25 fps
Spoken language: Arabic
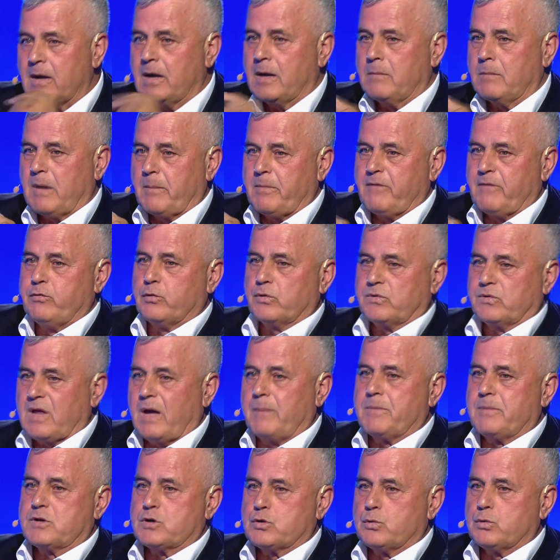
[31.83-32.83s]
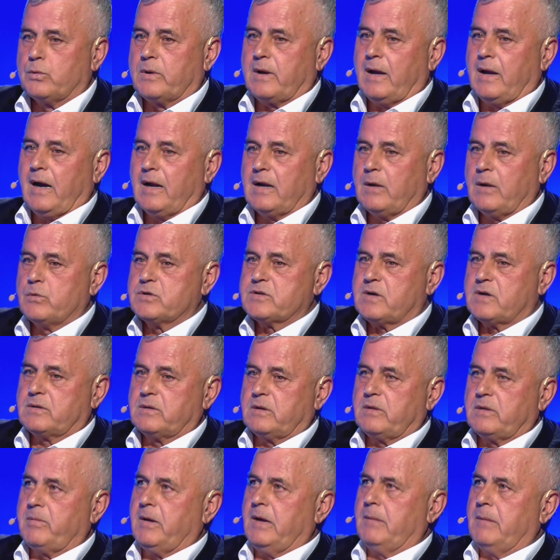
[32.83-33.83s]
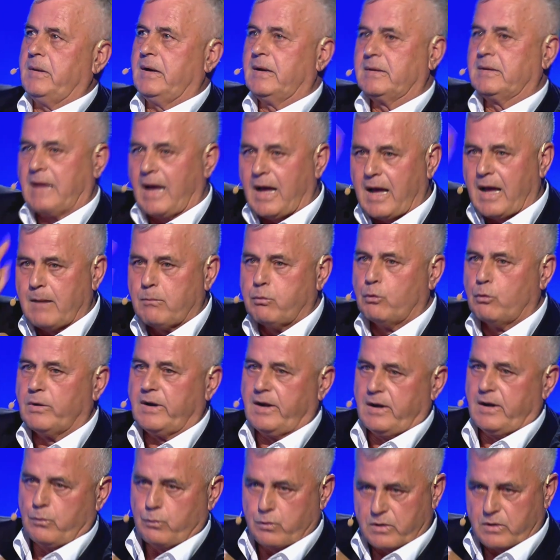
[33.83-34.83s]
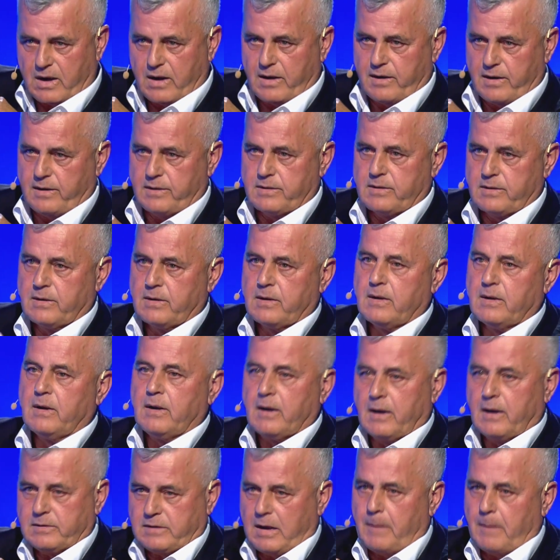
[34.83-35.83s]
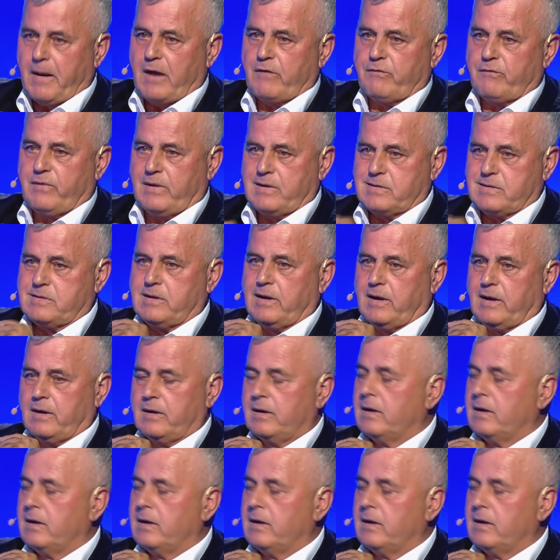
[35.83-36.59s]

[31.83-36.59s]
لما بفوت ضابط سوري على وزارة الدفاع بيقول لك أهبولي هو رائد طبعا في إذلال